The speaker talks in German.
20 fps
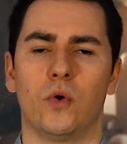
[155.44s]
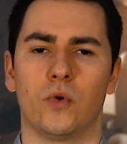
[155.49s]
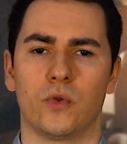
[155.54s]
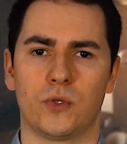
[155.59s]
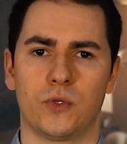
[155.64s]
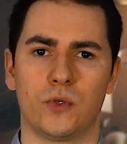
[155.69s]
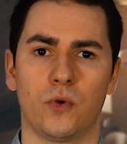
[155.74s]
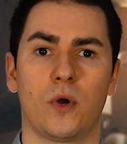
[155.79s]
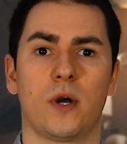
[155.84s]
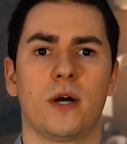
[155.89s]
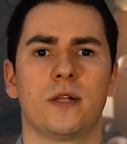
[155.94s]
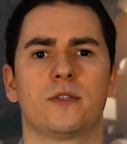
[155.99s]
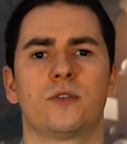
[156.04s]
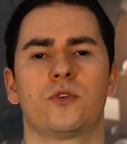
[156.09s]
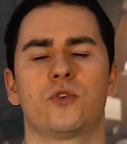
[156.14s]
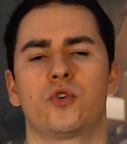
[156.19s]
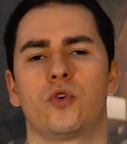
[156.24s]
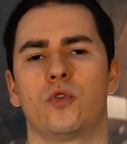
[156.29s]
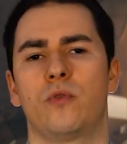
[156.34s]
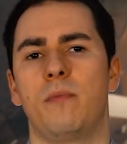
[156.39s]
und so kannst
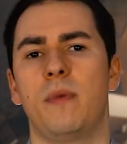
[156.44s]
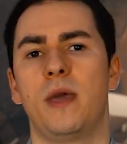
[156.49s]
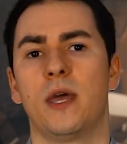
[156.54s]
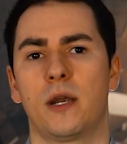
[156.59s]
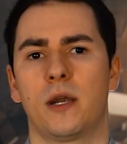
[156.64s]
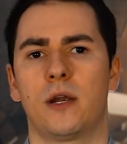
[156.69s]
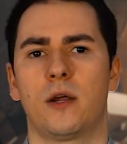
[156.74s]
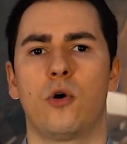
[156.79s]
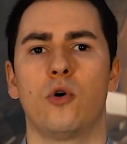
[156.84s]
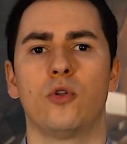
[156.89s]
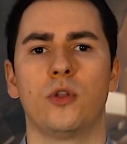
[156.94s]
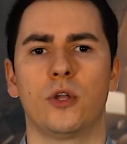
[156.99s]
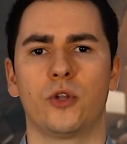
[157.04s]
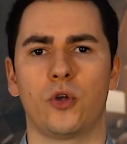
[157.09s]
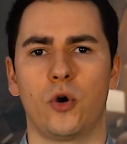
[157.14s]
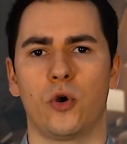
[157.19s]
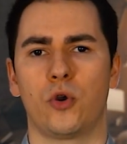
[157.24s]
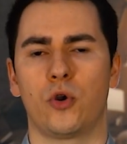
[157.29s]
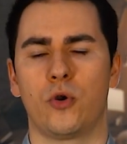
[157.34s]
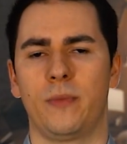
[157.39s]
du schon mehrere hundert
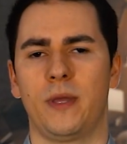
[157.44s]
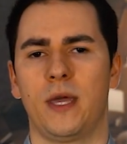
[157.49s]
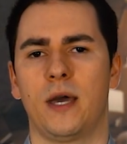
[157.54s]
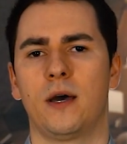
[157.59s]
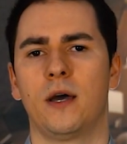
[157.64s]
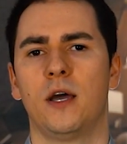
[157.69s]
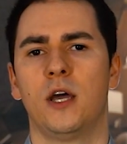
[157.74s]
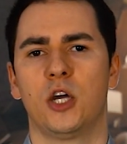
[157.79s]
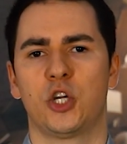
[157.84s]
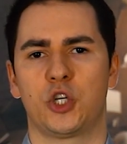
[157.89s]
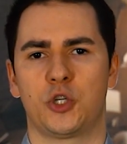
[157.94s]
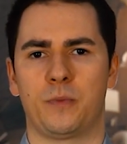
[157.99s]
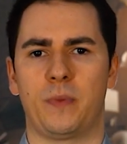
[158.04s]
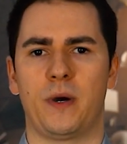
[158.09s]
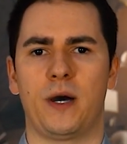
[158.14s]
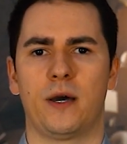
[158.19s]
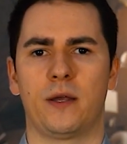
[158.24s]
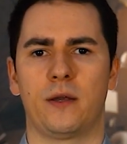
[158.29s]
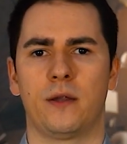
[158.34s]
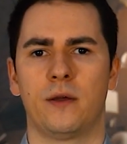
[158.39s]
Euro im Jahr
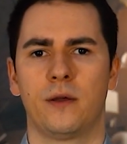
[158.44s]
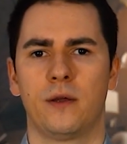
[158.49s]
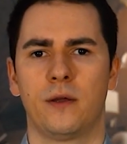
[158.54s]
sparen.